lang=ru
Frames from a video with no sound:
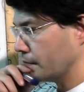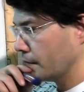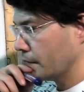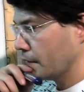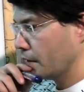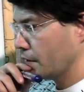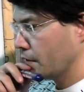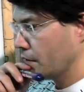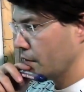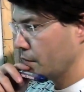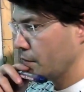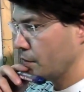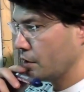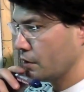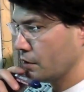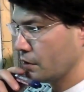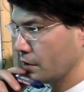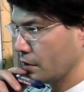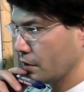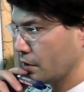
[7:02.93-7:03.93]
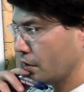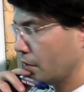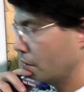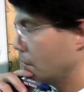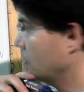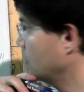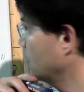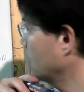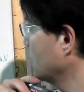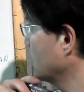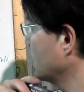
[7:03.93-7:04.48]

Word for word: она имеет, э, э,